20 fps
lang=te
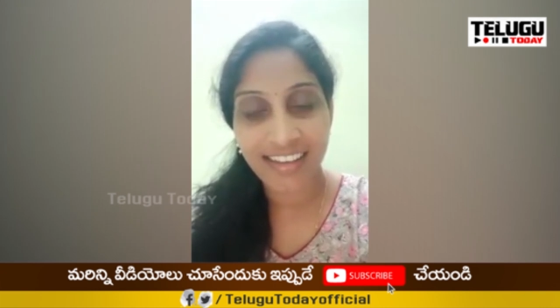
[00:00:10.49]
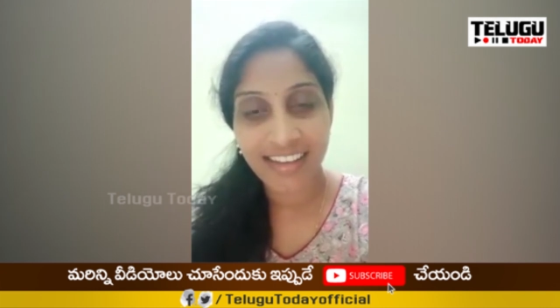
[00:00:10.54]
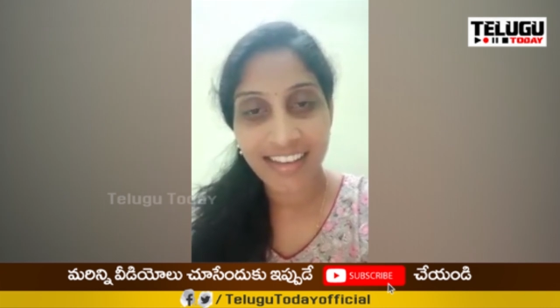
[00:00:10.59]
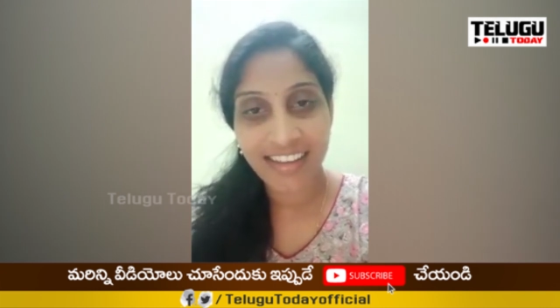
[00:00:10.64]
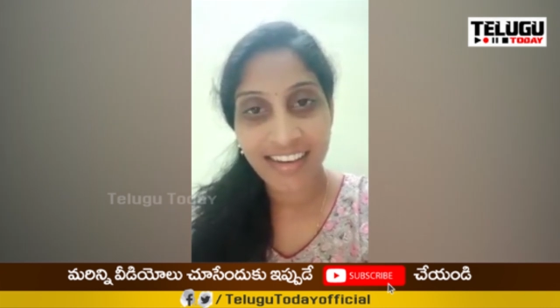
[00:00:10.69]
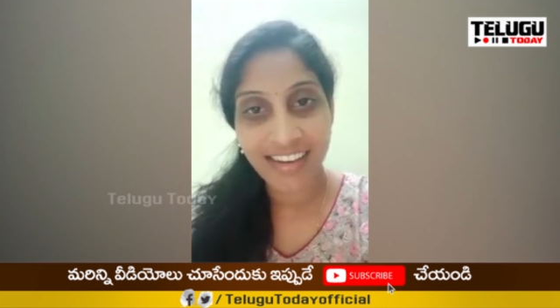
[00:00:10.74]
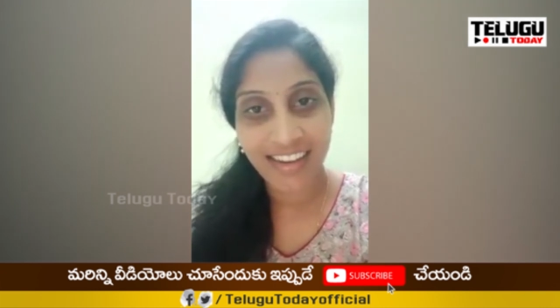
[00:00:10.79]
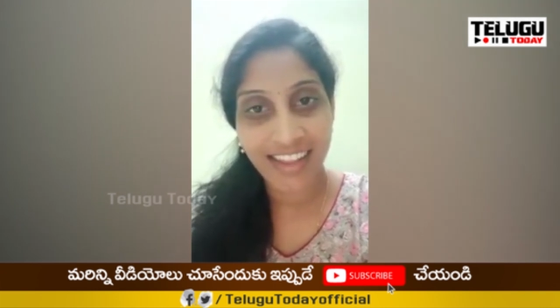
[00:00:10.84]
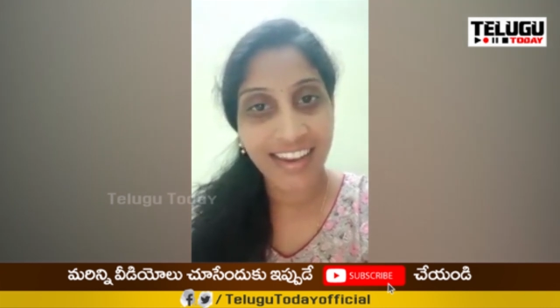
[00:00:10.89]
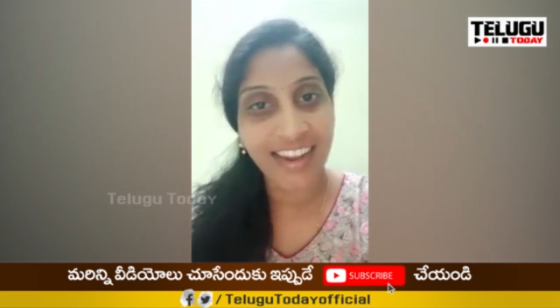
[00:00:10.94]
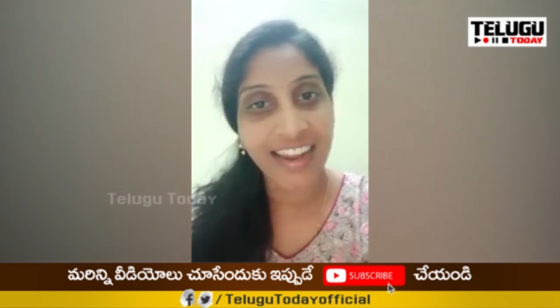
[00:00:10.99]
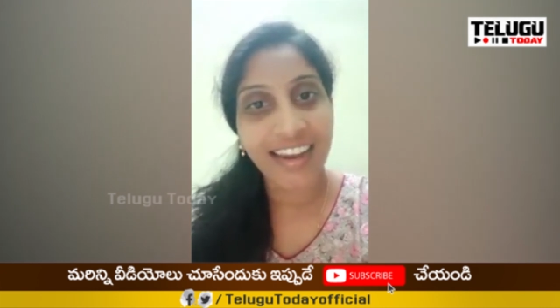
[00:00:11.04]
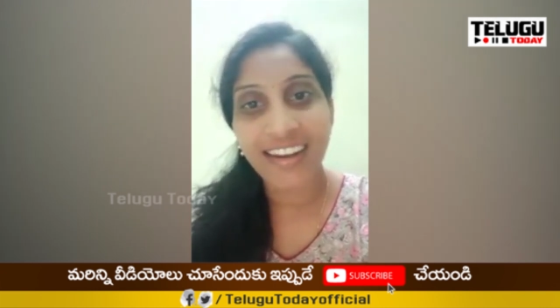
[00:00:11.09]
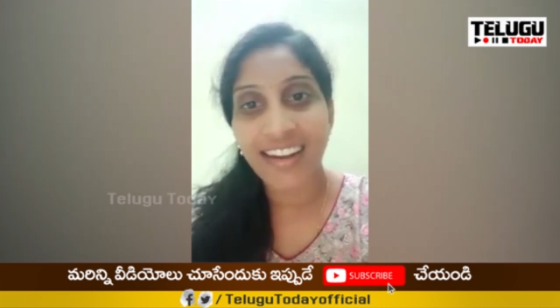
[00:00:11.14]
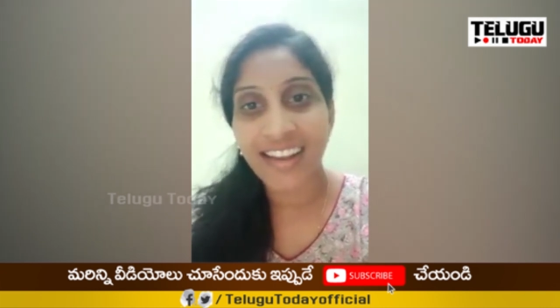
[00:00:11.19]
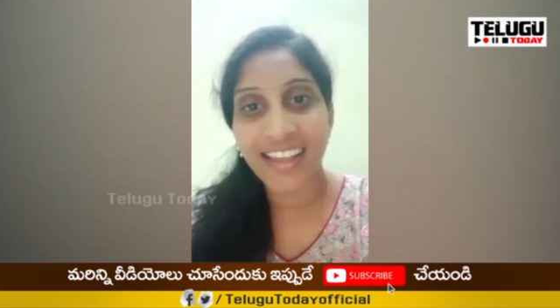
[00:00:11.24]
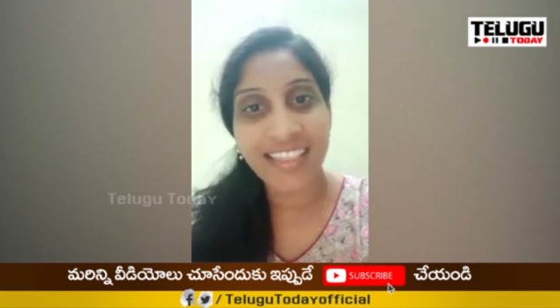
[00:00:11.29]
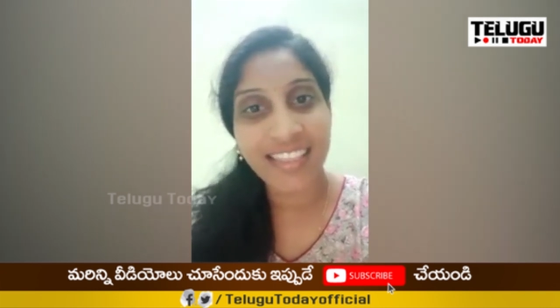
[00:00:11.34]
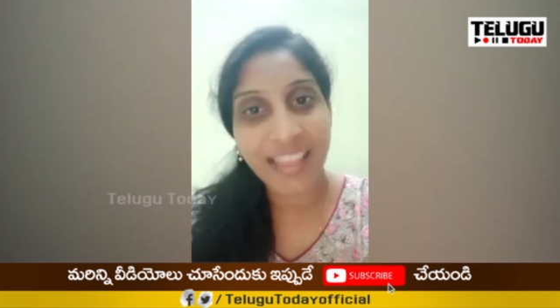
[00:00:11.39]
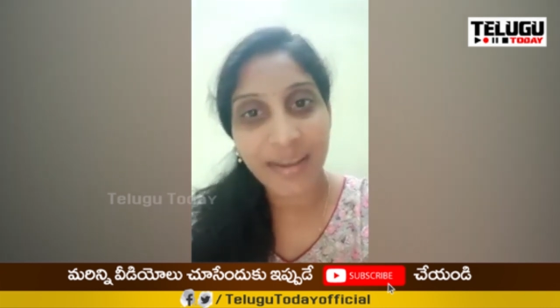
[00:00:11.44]
నేను అనలేదు
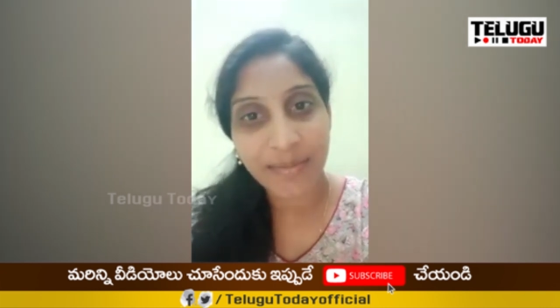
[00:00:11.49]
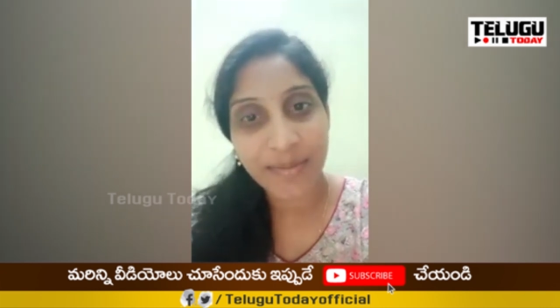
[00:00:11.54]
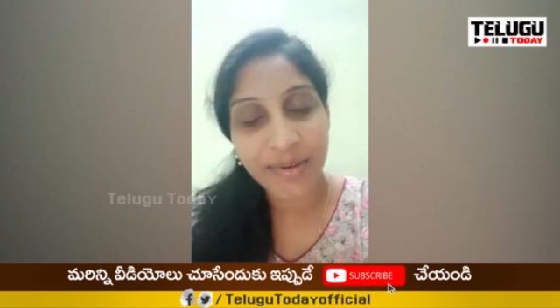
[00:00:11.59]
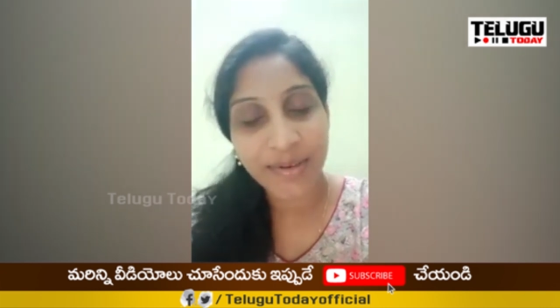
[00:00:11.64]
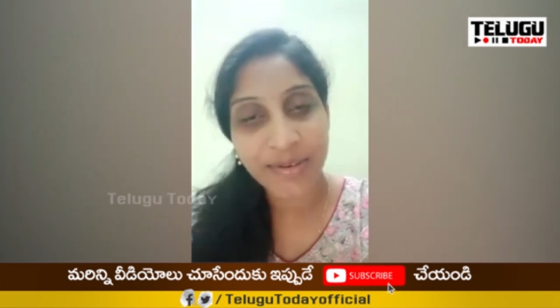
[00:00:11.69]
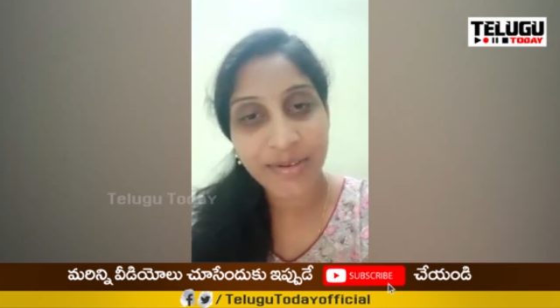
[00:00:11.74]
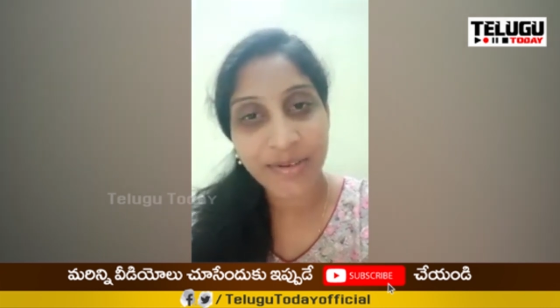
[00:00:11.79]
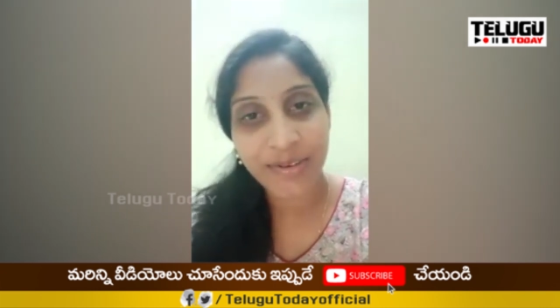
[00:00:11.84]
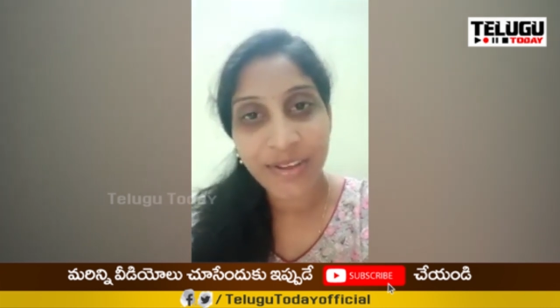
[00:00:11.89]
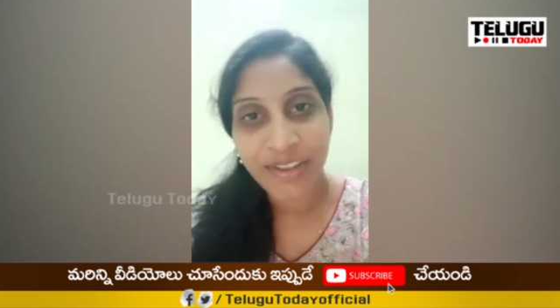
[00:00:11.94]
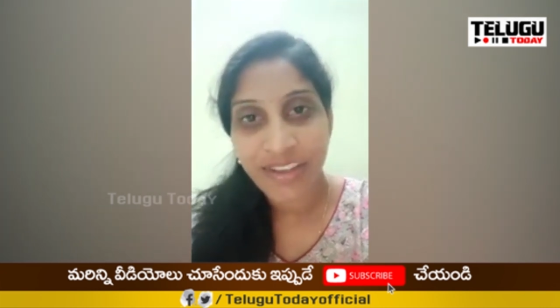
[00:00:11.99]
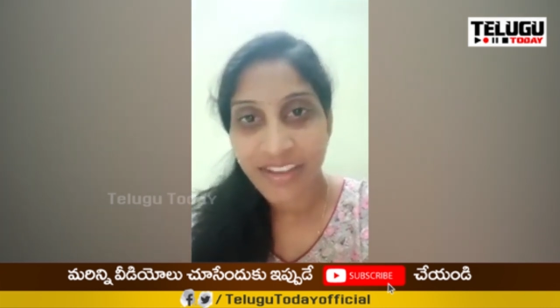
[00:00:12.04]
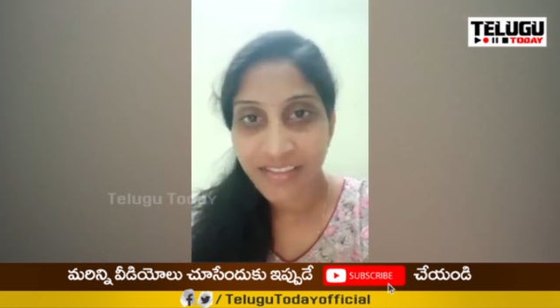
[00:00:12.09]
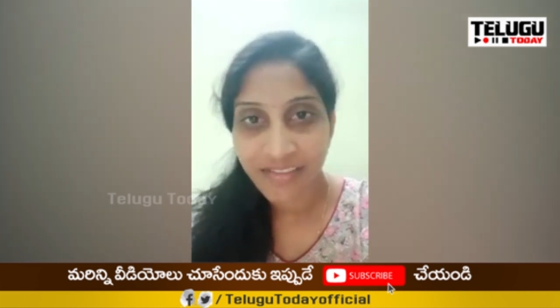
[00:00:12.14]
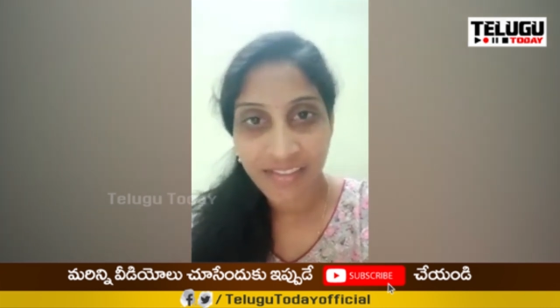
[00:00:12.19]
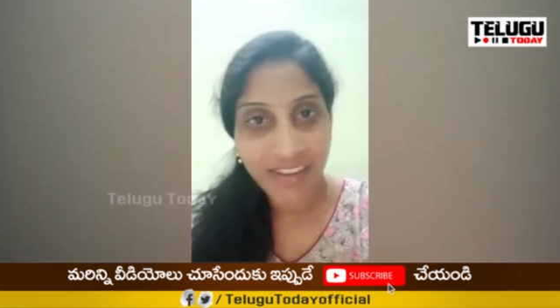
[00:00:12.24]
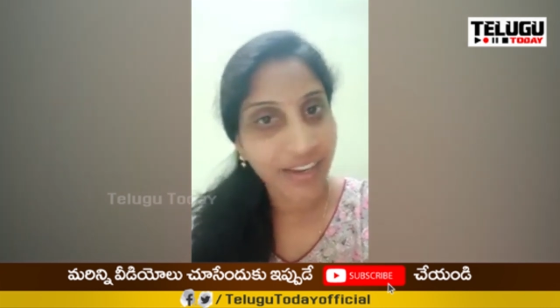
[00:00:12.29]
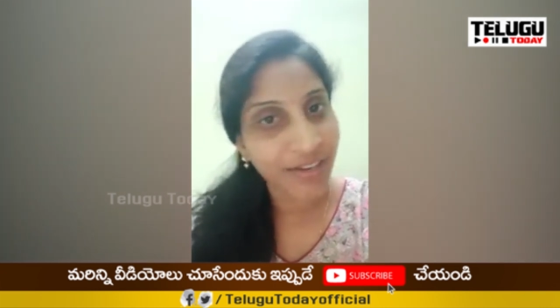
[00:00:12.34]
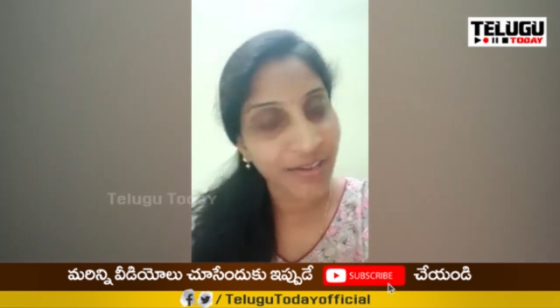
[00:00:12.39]
తమ్ముడు వీడియో